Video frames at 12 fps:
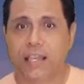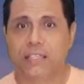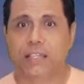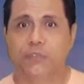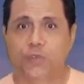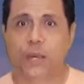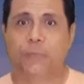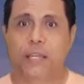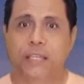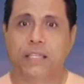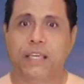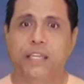alasan untuk apa
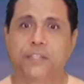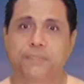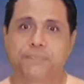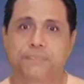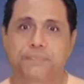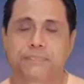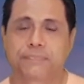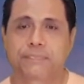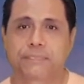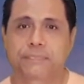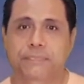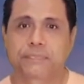kita hidup,
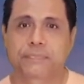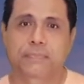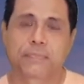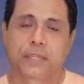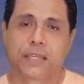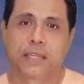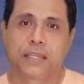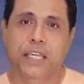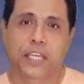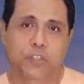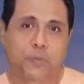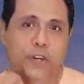yaitu